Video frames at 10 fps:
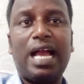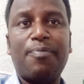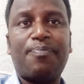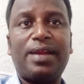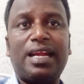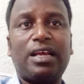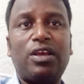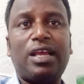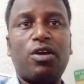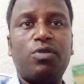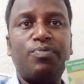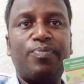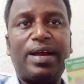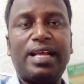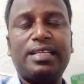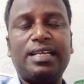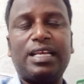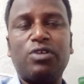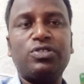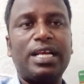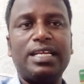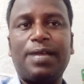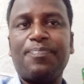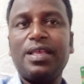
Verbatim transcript: আপনারা এখন মারা যায় কেউ যায় না